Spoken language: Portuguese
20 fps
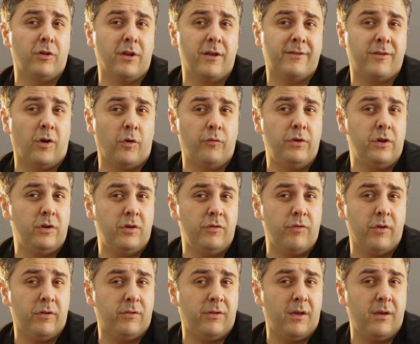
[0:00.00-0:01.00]
lançar o vídeo e
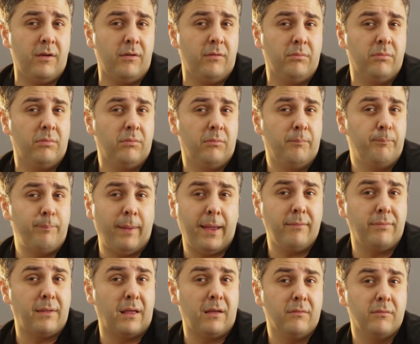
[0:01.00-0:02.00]
você
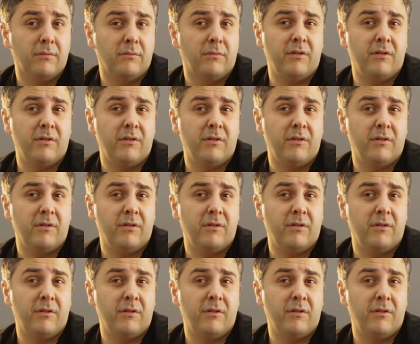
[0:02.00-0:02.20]
perder.